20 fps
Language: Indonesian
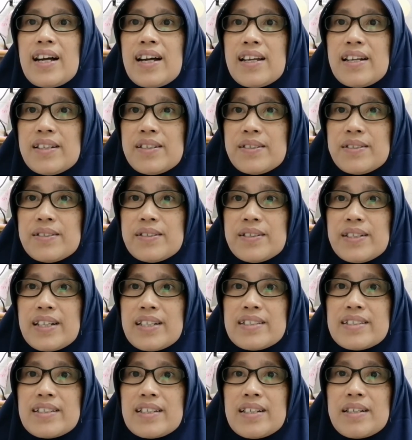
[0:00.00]
Halo,
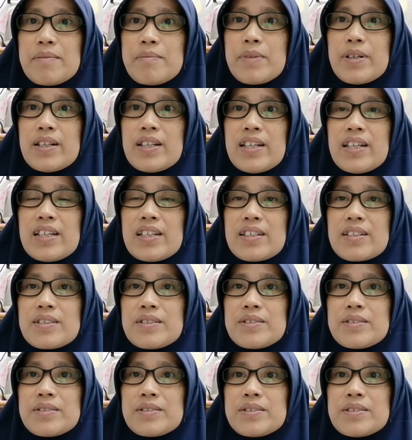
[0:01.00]

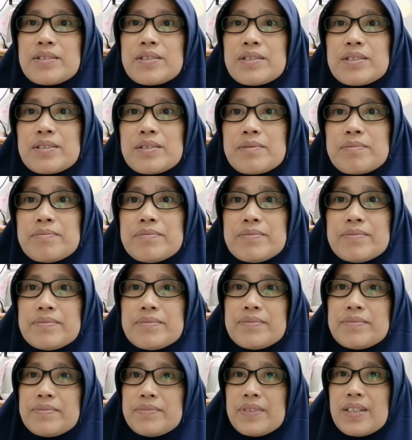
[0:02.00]
Assalamualaikum
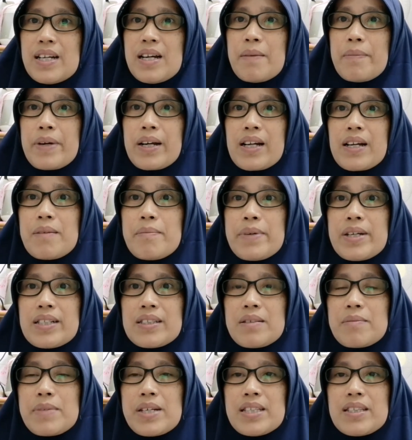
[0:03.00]
Apa kabar
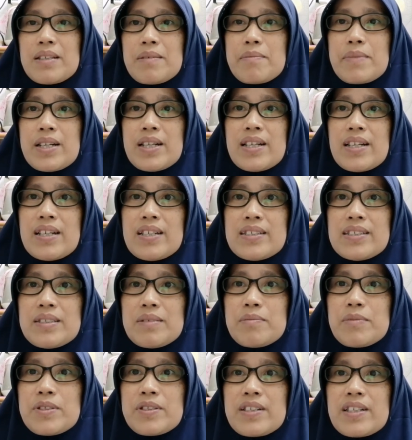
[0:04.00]
teman-teman?
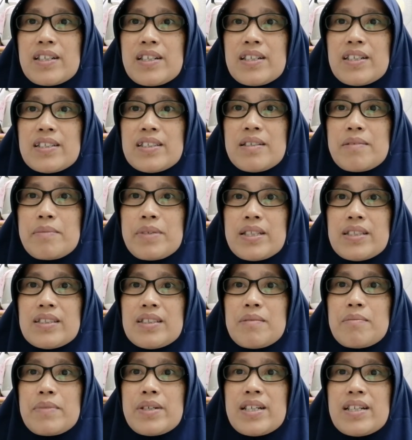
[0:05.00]
Semoga
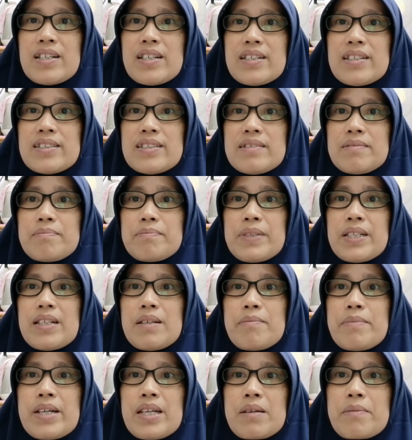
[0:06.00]
teman-teman pada
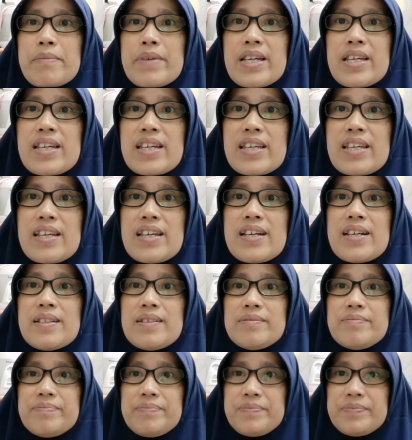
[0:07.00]
baik-baik ya
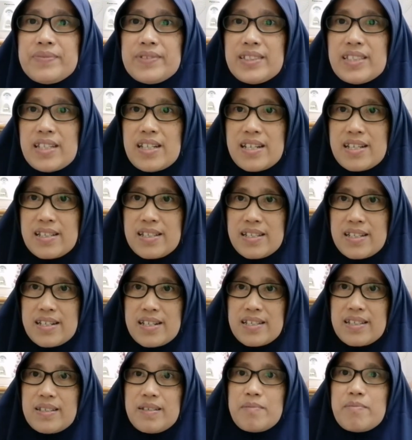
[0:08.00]

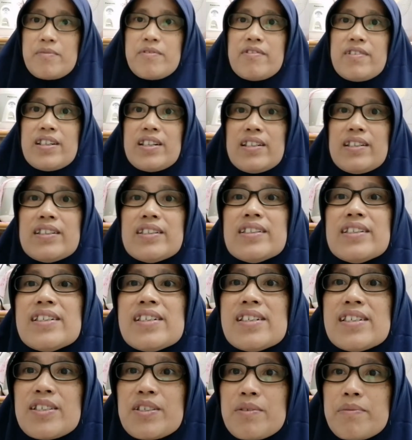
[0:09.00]
Sehat-sehat semua
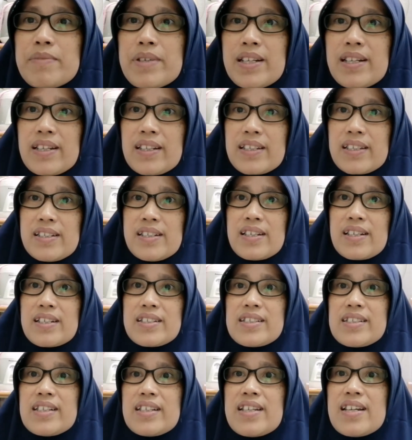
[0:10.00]
Jumpa lagi dengan
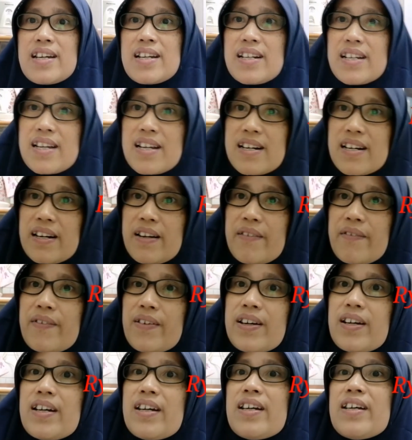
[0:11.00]
saya Rian
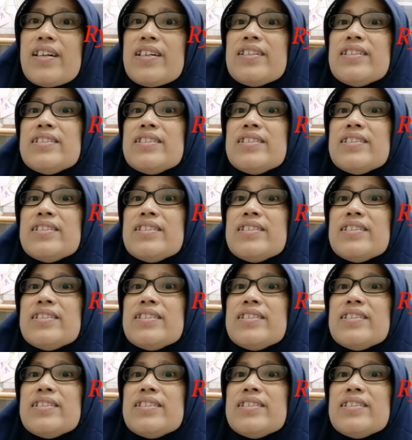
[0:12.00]
Riva